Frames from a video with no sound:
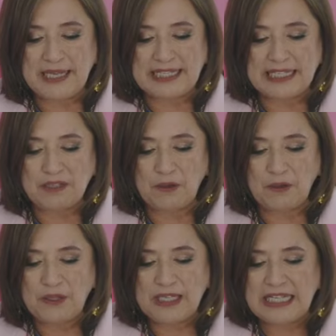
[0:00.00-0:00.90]

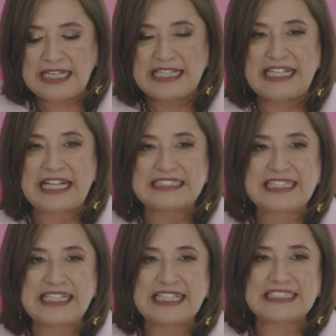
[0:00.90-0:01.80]
México y
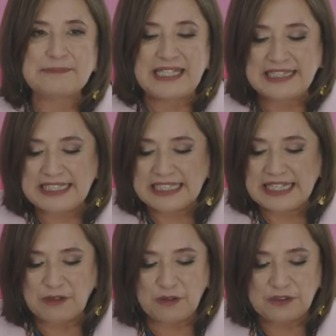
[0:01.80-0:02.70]
así
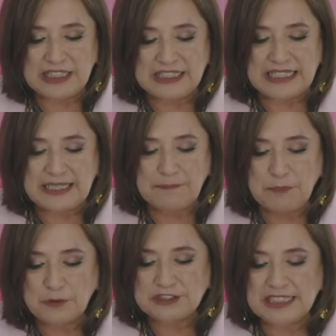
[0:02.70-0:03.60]
desmentir la cortina de
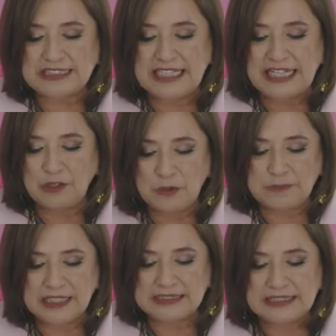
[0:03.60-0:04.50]
embustes y
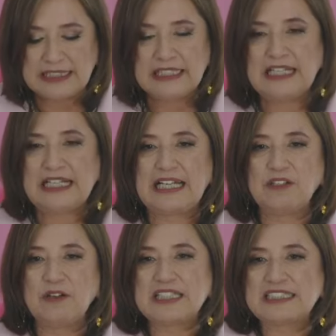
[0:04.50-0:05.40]
calumnias
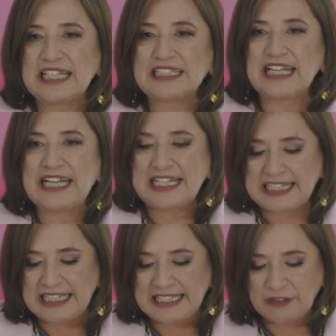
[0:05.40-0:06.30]
que nos receta el
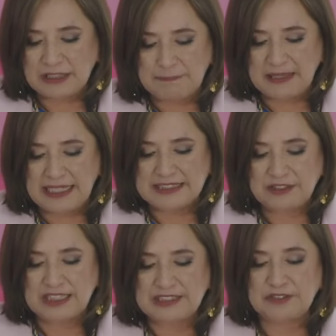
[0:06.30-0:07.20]
inquilino de
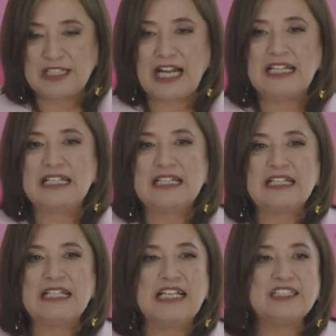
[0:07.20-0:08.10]
Palacio Nacional
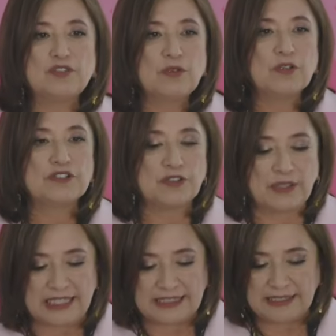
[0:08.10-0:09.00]
y su
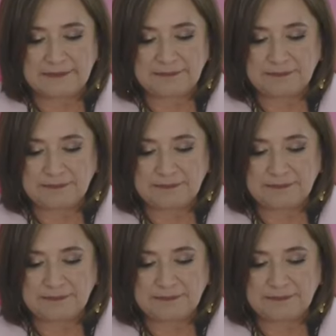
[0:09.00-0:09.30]
corcholata.